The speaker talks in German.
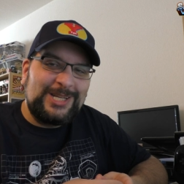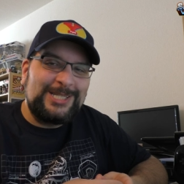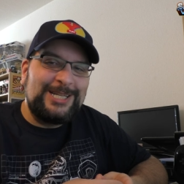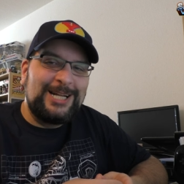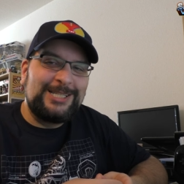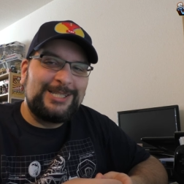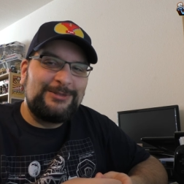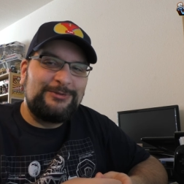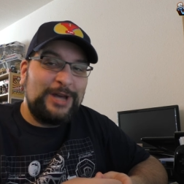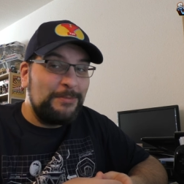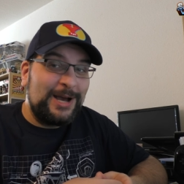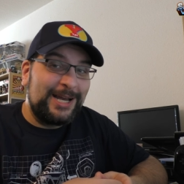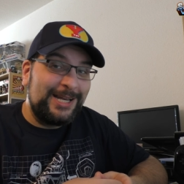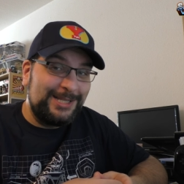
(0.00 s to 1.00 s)
dass die ganzen
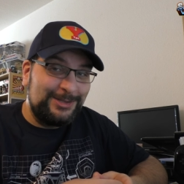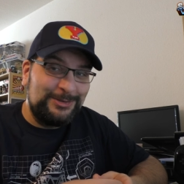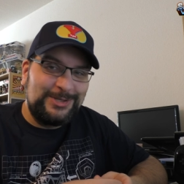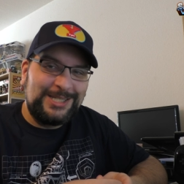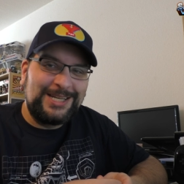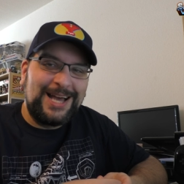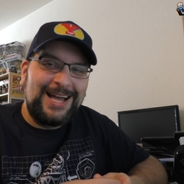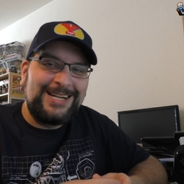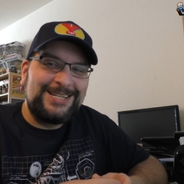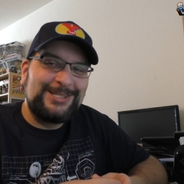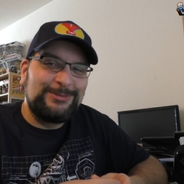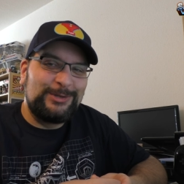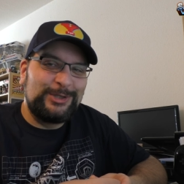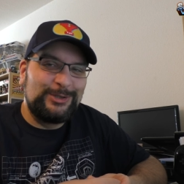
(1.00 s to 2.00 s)
Fanpaket-Süßigkeiten
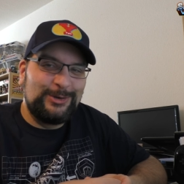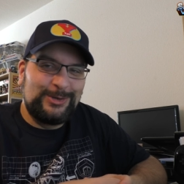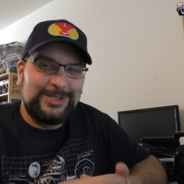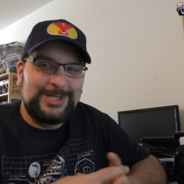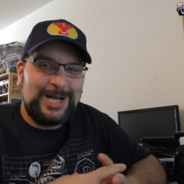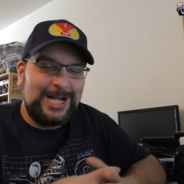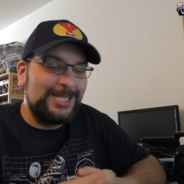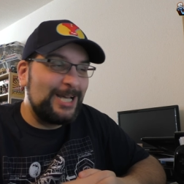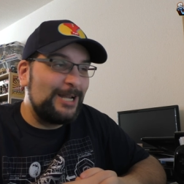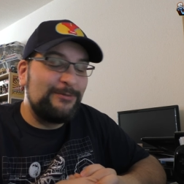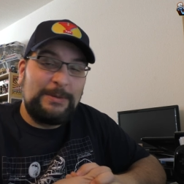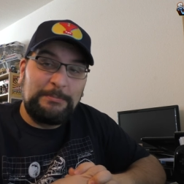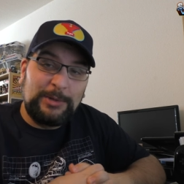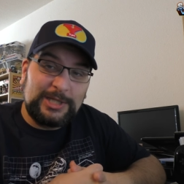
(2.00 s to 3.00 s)
inzwischen größtenteils
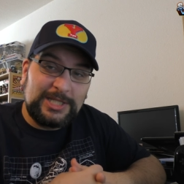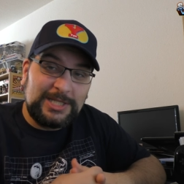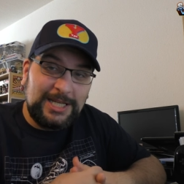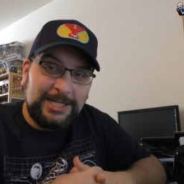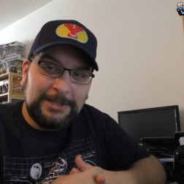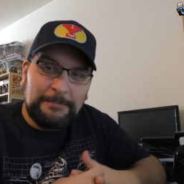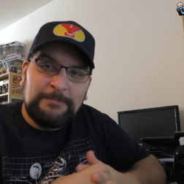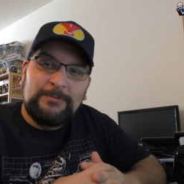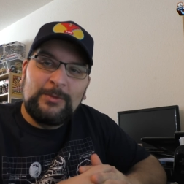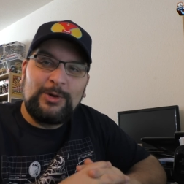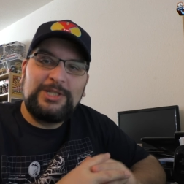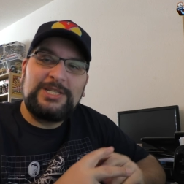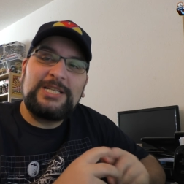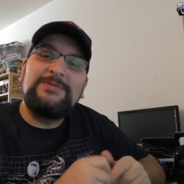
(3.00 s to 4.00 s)
alle verputzt sind
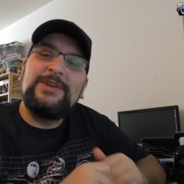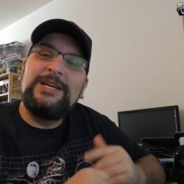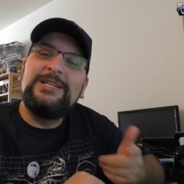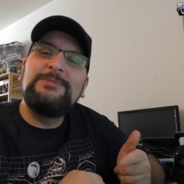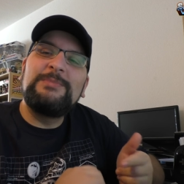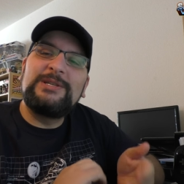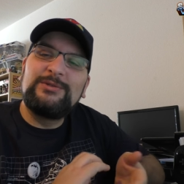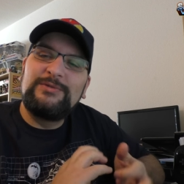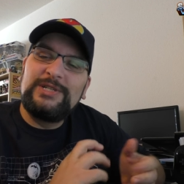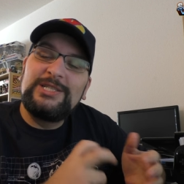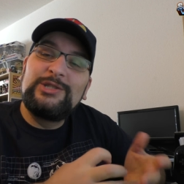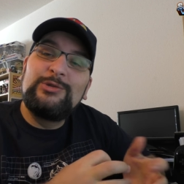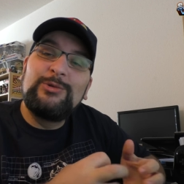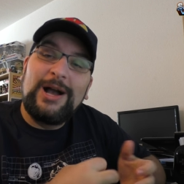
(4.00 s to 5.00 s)
und ich deswegen nicht mehr so viel
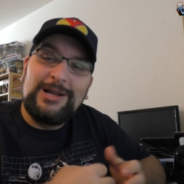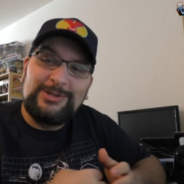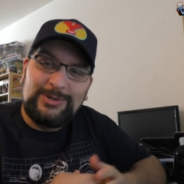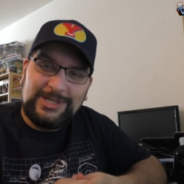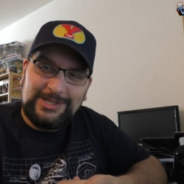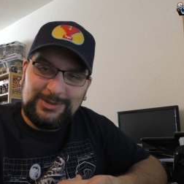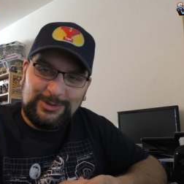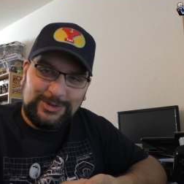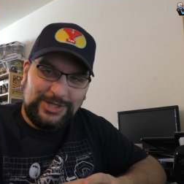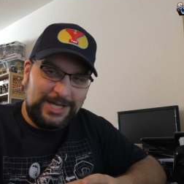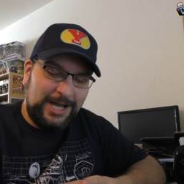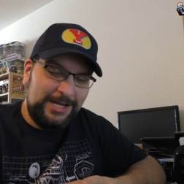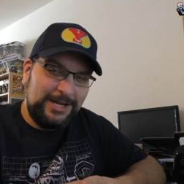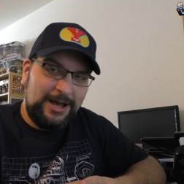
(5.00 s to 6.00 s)
Zugang zu diesen
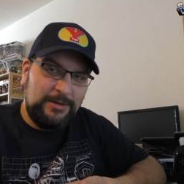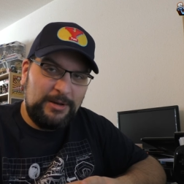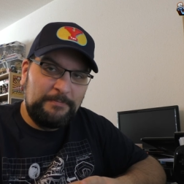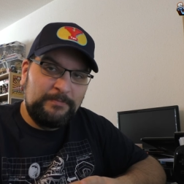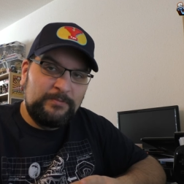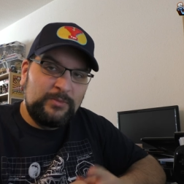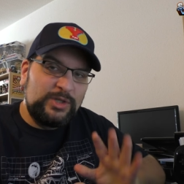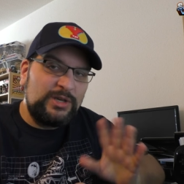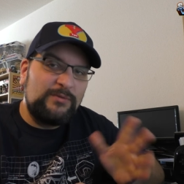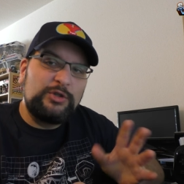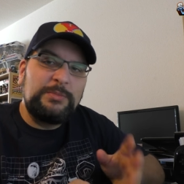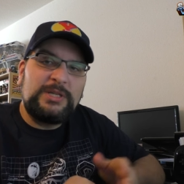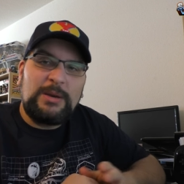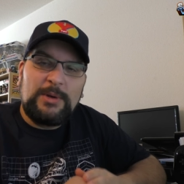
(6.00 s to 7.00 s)
Süßigkeiten habe. Ich
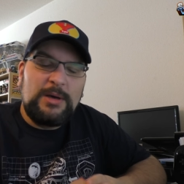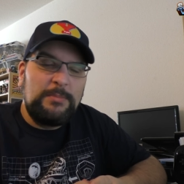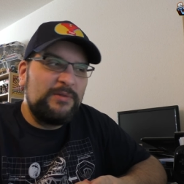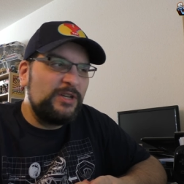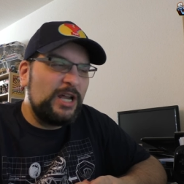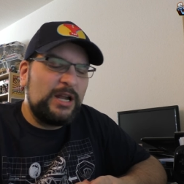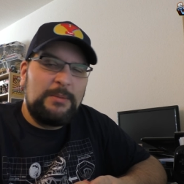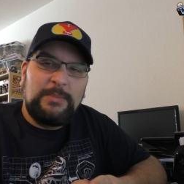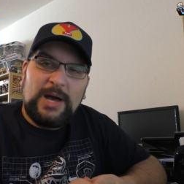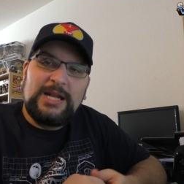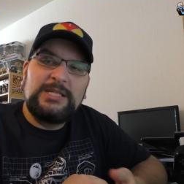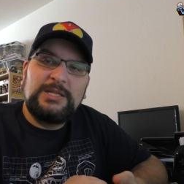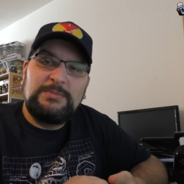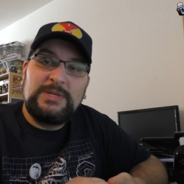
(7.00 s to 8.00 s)
erwische mich aber immer wieder
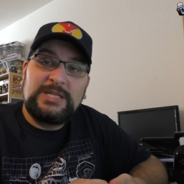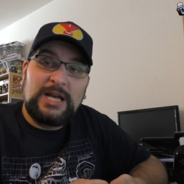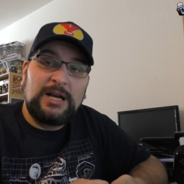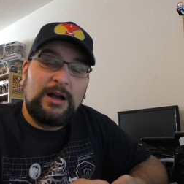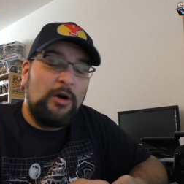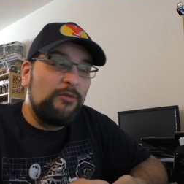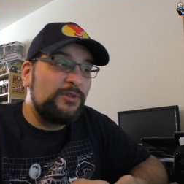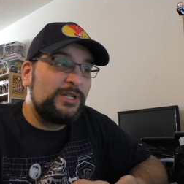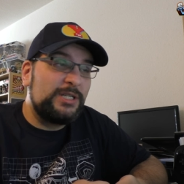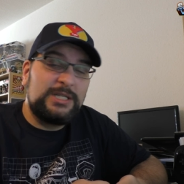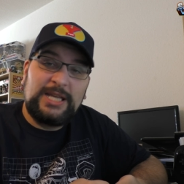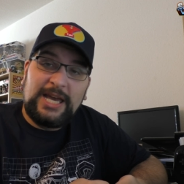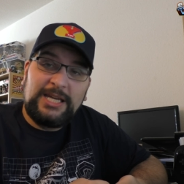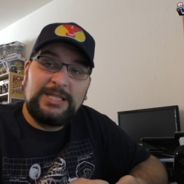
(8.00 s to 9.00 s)
dabei, dass ich mir Sachen kaufe und
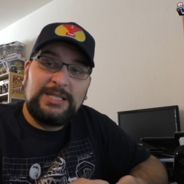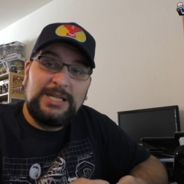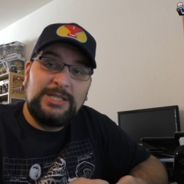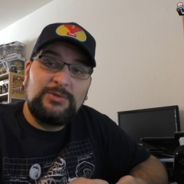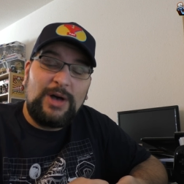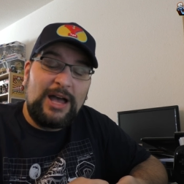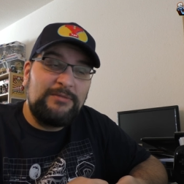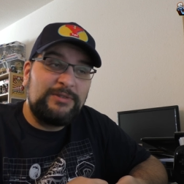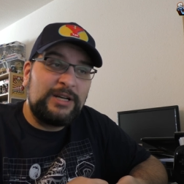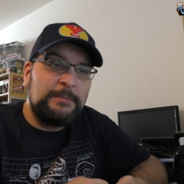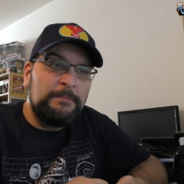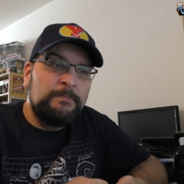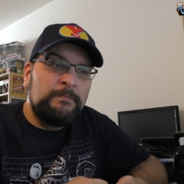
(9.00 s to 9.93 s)
das ist echt nicht so einfach.